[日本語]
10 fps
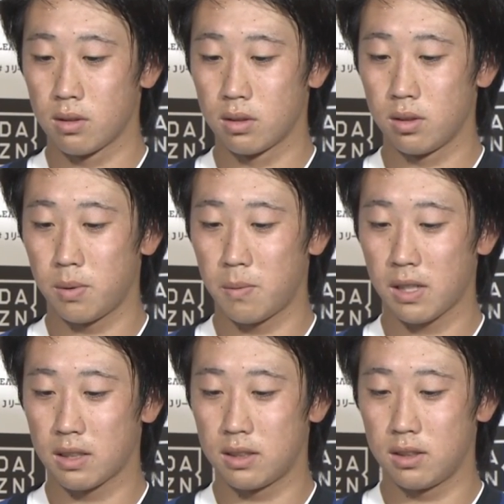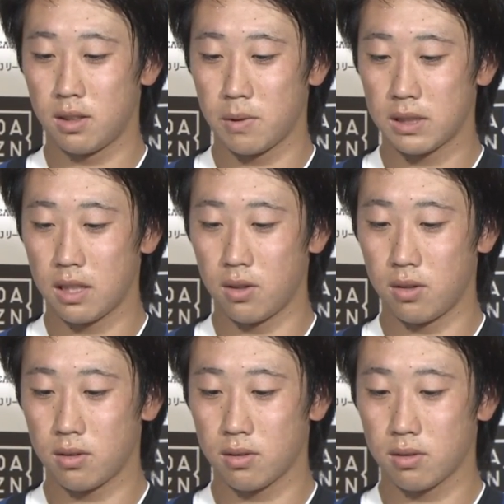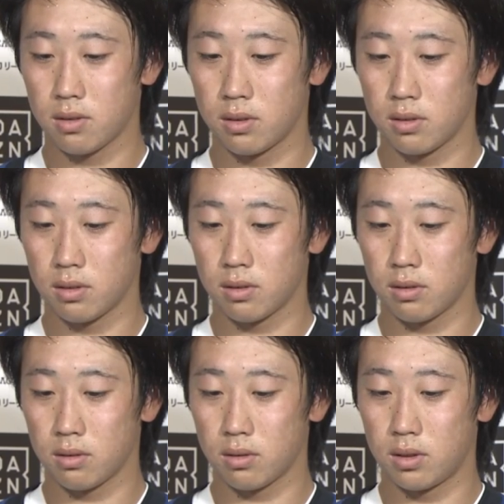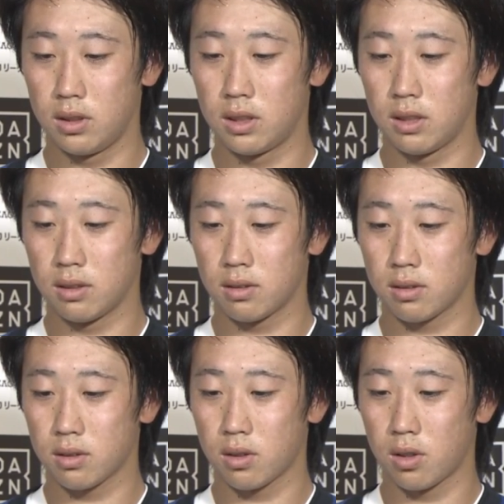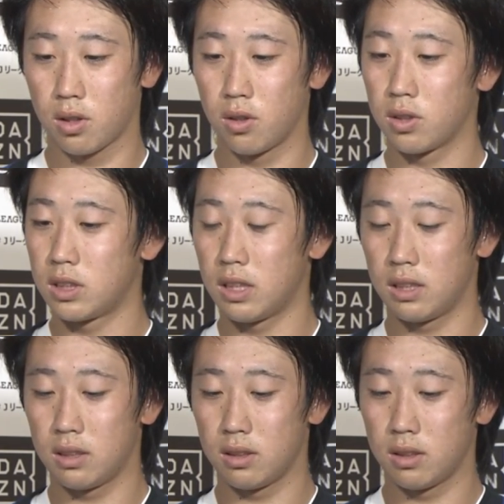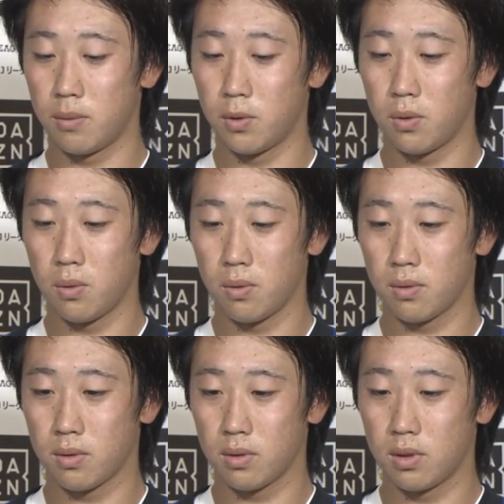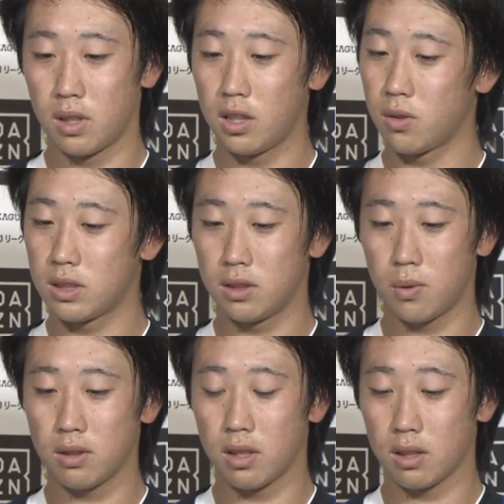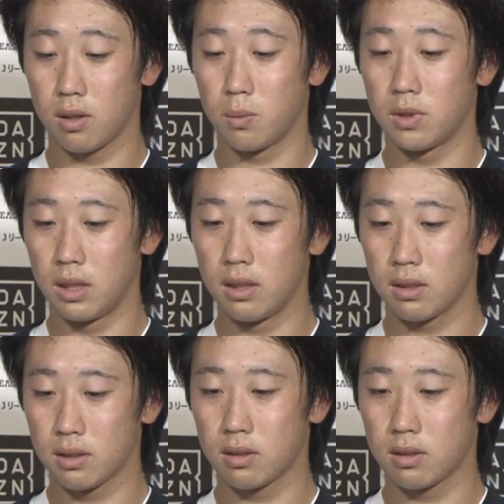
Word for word: やっぱ負け続いてますけど全然今日の試合でも内容は全然悪くなかったと思うんで